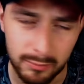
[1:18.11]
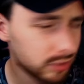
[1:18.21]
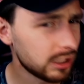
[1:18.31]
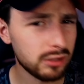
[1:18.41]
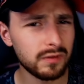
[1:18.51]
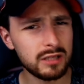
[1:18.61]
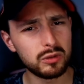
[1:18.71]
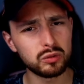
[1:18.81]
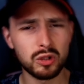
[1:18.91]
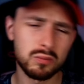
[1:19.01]
bo ostatnio walimy
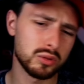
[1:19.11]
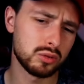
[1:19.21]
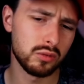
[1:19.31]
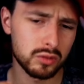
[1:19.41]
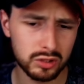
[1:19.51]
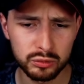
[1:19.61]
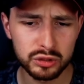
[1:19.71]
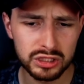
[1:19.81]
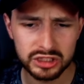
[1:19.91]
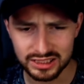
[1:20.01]
dużo boostów, dużo
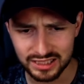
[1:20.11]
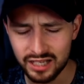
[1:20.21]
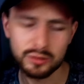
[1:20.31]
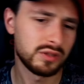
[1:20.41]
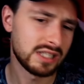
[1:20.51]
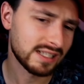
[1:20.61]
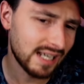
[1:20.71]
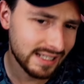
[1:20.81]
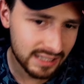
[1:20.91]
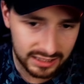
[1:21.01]
różnych jesterów i tak
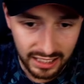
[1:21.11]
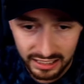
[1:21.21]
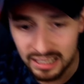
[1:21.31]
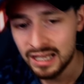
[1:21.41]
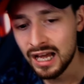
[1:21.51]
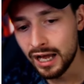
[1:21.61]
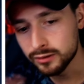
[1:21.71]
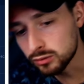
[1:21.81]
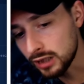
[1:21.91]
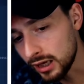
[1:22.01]
dalej, i tak dalej, a
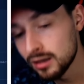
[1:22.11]
tutaj,